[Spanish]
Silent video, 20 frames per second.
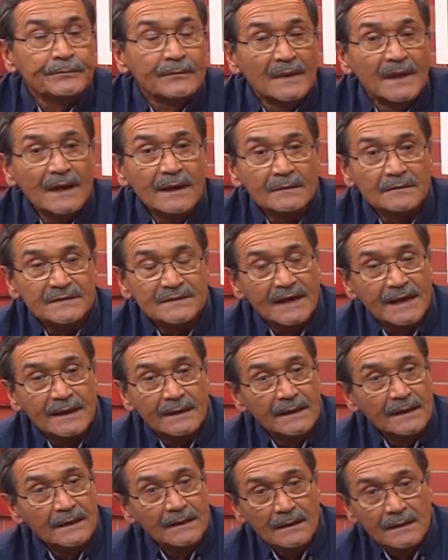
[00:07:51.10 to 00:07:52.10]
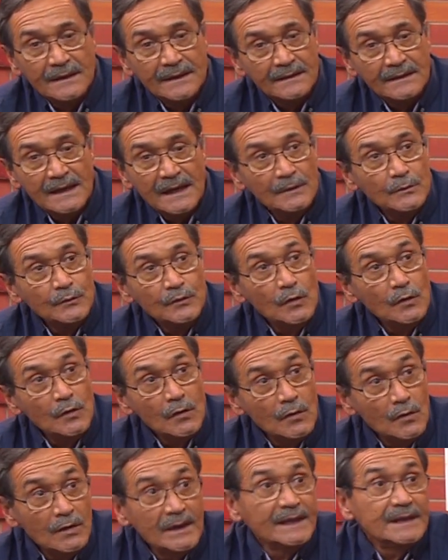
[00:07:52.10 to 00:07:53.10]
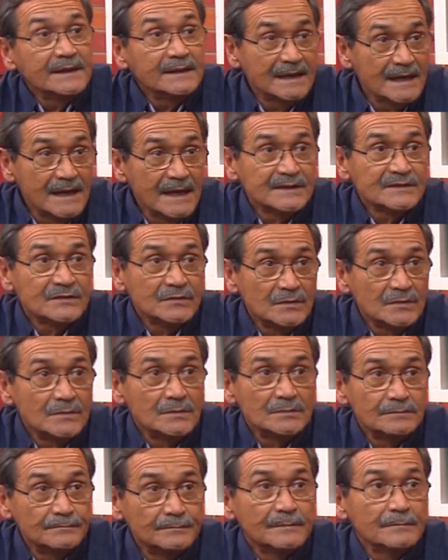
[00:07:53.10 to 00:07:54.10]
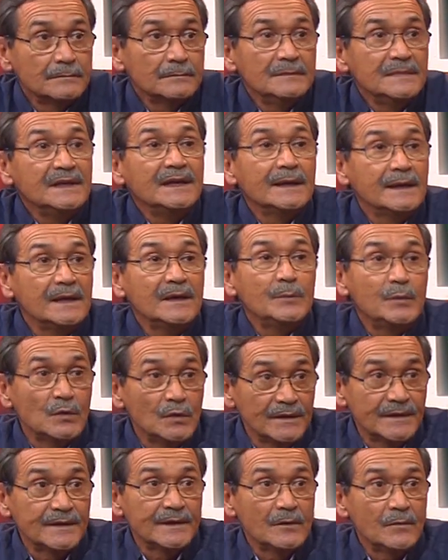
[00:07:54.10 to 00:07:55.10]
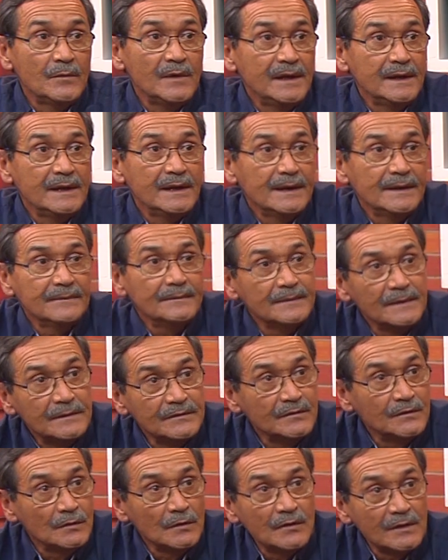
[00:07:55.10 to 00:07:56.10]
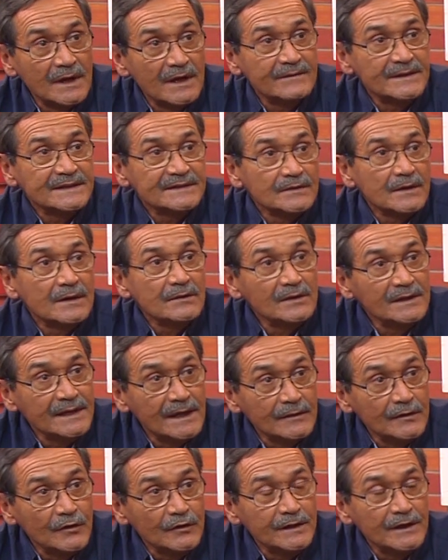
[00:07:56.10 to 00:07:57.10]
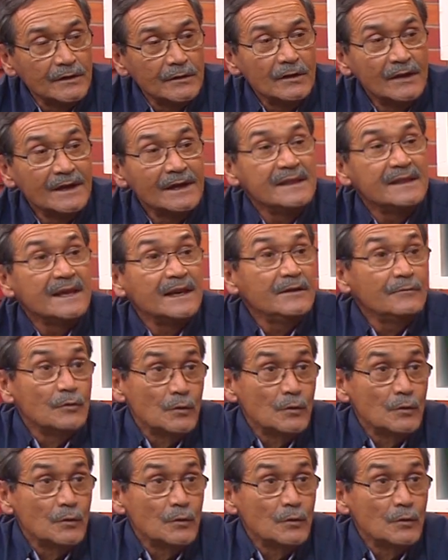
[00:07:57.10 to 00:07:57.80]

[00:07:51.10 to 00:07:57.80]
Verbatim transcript: ¿ya? O sea, está el urólogo, que en este caso mi equipo, entre comillas, yo lo encabezo, hago el diagnóstico y derivo.